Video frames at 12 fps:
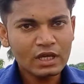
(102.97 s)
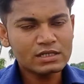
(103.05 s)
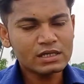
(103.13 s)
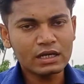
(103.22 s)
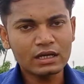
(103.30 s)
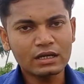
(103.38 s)

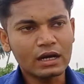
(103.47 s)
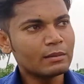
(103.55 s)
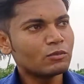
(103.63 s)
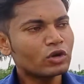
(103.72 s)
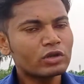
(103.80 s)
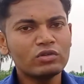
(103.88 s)
अच्छा
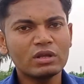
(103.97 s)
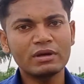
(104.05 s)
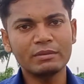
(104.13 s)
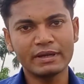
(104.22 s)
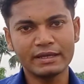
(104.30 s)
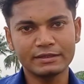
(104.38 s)
हम लोग क्यों नहीं
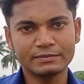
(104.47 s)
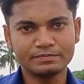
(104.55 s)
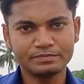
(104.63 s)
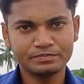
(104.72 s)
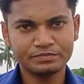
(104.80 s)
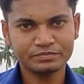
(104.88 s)
बन
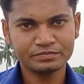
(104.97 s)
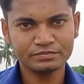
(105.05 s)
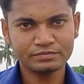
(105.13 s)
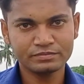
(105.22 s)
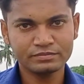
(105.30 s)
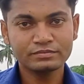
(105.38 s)

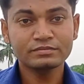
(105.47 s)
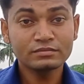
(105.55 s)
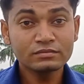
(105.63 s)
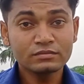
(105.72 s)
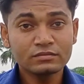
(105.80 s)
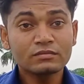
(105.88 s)

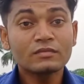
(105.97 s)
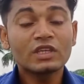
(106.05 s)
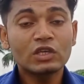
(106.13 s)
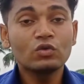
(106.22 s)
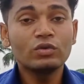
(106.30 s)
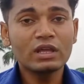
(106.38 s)

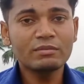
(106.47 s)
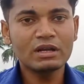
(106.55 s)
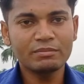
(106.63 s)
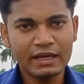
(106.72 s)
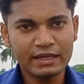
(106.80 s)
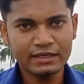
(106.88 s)
पाएंगे क्यों नहीं
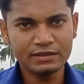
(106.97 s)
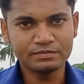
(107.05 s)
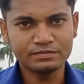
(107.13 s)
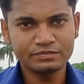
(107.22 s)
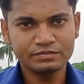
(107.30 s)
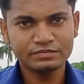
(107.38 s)
बन पाएंगे
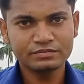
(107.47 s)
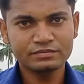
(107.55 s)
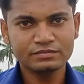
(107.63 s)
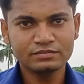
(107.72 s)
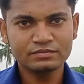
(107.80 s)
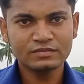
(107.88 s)

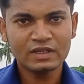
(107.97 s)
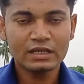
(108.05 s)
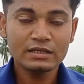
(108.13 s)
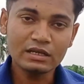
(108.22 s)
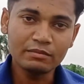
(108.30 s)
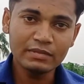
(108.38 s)

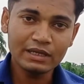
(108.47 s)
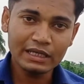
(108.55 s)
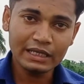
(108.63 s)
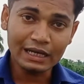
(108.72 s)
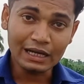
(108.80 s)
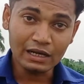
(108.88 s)
जब
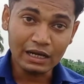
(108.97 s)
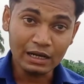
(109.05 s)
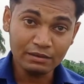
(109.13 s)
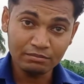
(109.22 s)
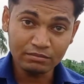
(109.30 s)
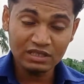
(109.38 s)
ये
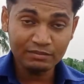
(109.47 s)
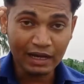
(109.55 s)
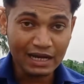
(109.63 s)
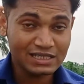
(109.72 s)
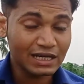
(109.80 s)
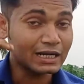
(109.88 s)

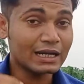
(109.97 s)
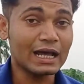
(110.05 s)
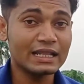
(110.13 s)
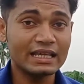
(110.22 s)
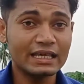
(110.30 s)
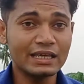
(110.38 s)
दिमाग से
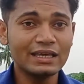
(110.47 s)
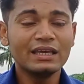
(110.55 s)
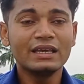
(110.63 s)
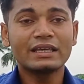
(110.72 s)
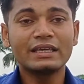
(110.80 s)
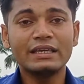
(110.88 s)
हटा देंगे
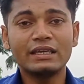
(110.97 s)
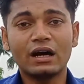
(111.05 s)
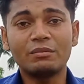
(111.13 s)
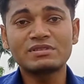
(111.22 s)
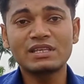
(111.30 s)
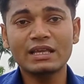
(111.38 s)
कि
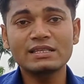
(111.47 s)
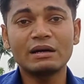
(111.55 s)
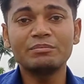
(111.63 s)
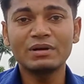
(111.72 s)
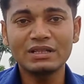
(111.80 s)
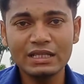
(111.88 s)
अब से
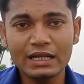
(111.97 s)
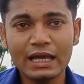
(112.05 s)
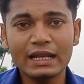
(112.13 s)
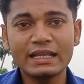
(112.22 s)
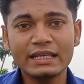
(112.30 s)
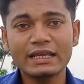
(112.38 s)
एग्ज़ाम्पल
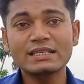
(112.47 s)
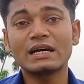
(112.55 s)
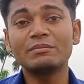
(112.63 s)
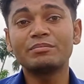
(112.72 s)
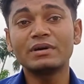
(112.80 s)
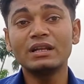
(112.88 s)
देना नहीं है
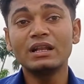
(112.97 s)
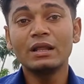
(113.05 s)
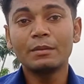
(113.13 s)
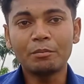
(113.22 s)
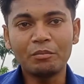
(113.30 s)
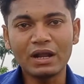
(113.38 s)
एग्ज़ाम्पल
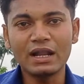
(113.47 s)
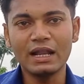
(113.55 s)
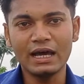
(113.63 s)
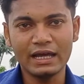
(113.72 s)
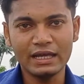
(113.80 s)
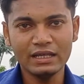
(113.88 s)

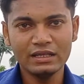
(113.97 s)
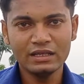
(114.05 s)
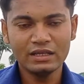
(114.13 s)
बनना है